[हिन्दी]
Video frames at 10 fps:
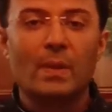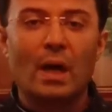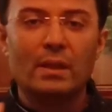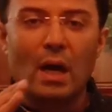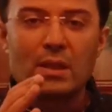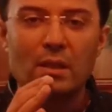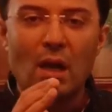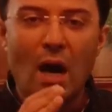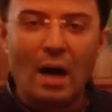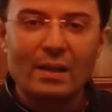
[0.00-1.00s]
अंदाजन
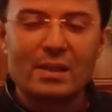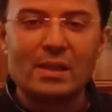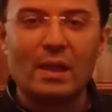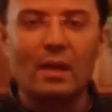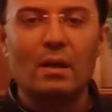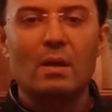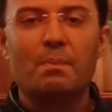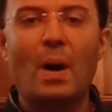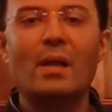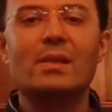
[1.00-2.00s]
आज से
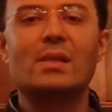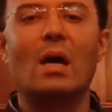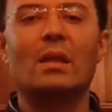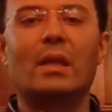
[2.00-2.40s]
पांच साल